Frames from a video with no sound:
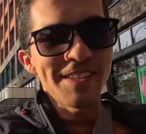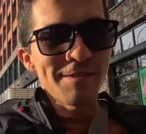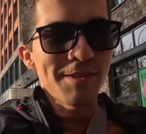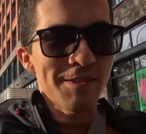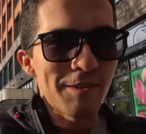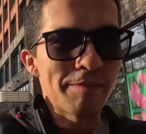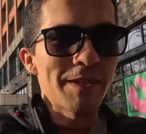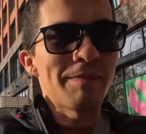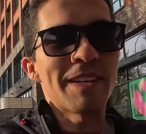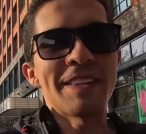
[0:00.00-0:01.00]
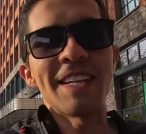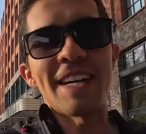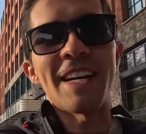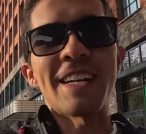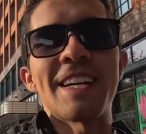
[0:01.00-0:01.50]
es nuestro primer
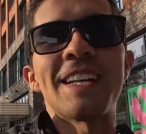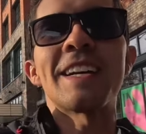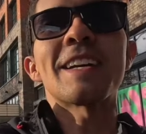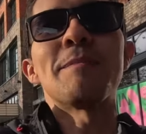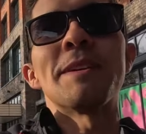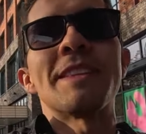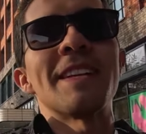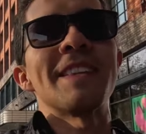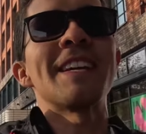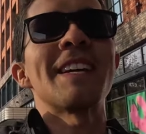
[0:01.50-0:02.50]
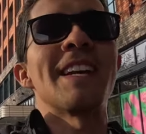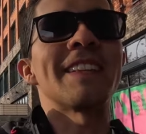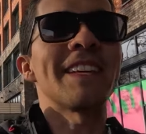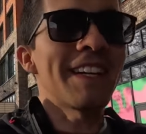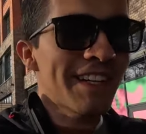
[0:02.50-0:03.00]
día acá en la capital de
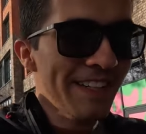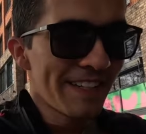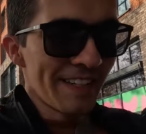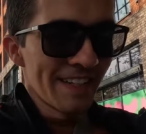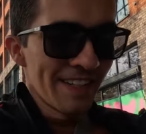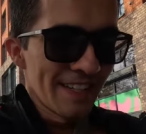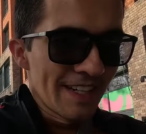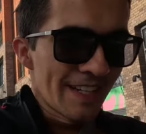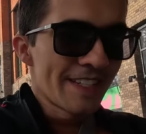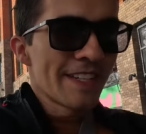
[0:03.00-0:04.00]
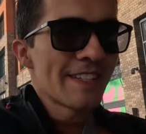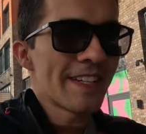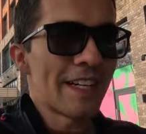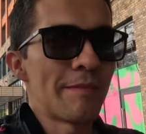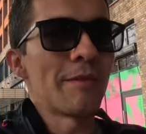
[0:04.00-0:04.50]
Inglaterra. Ayer
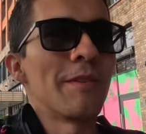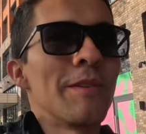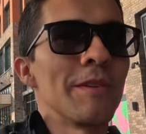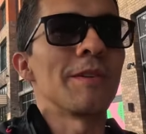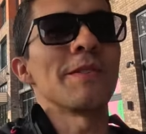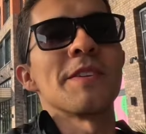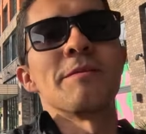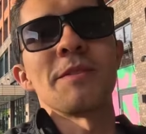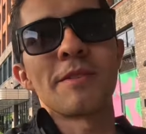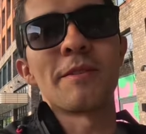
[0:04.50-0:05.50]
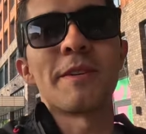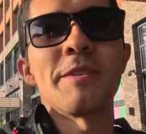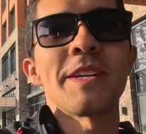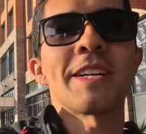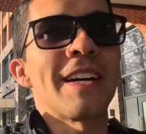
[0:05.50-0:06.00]
llegamos en nuestro
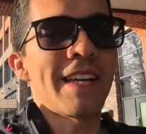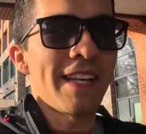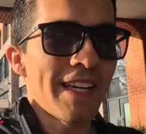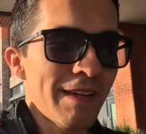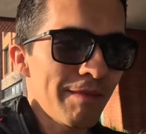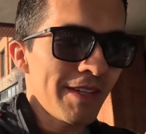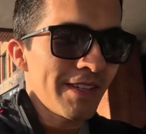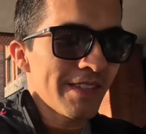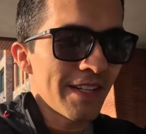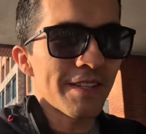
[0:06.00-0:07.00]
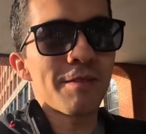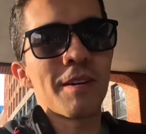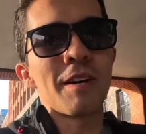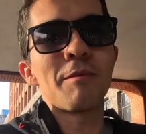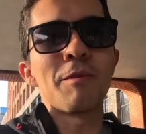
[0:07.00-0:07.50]
vuelo de KLM desde la
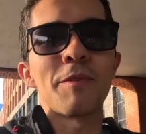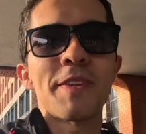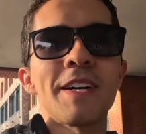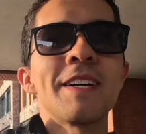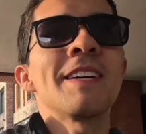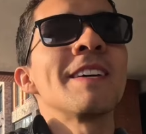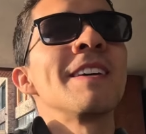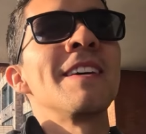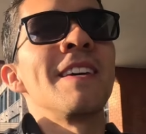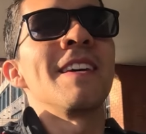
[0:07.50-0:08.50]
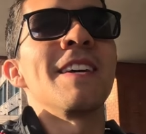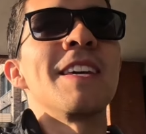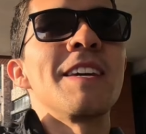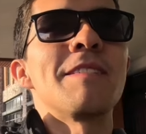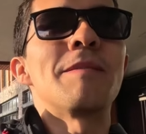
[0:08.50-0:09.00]
ciudad de Bogotá
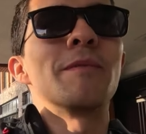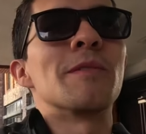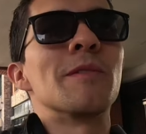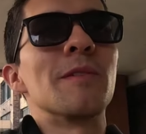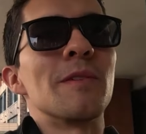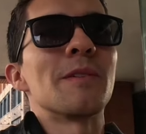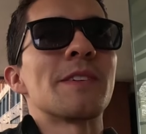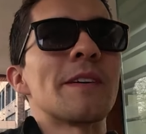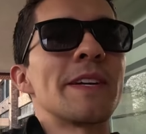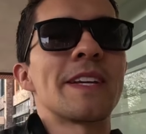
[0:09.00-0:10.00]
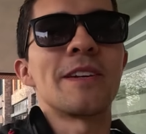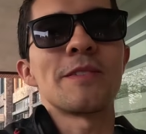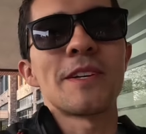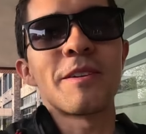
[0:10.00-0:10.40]
y vamos a ver qué nos